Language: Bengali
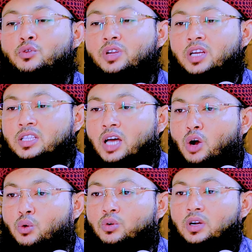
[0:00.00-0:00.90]
করিয়ে
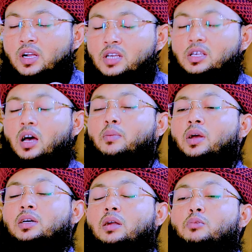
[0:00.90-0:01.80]
দাও
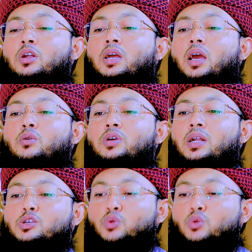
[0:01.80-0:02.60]
সাহাবাইকরাম বলে কেন ইয়া